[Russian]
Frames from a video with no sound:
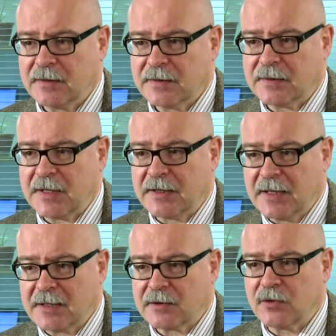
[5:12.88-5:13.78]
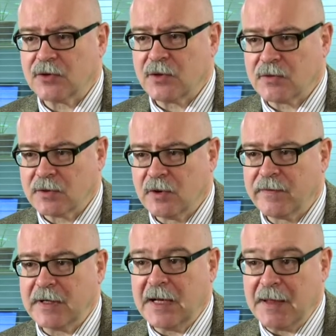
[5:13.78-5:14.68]
страна, сложные
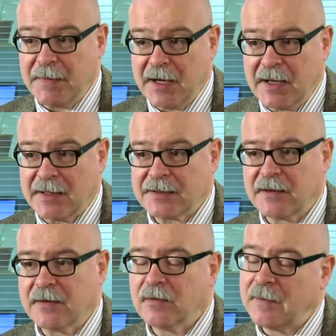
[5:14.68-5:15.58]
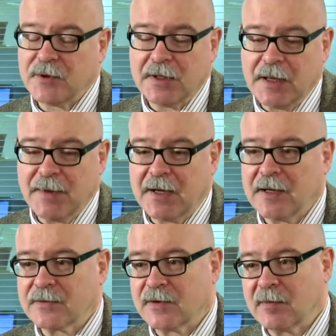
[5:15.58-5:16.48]
условия для американского, ну вообще для
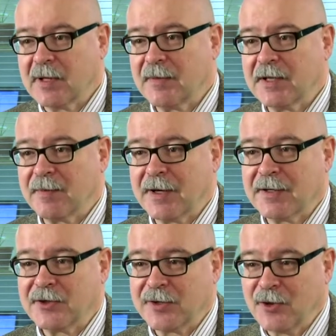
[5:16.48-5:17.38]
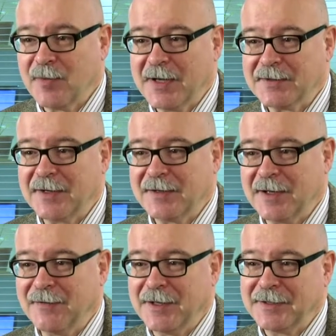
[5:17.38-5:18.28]
американского дипломата практически любая
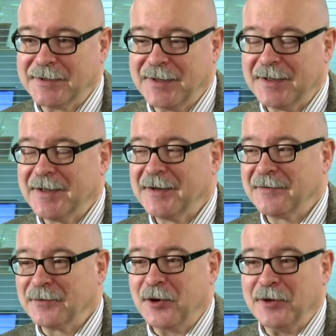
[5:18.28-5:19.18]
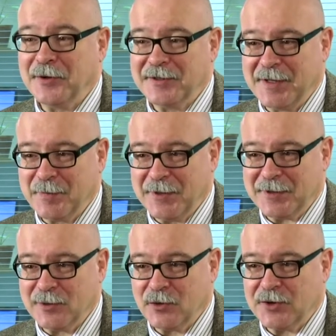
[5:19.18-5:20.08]
страна является в той или иной степени
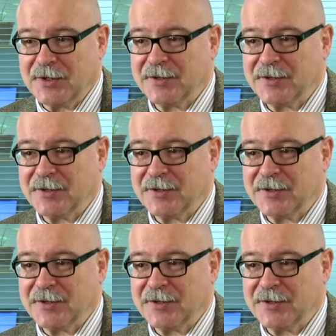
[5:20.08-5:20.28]
сложной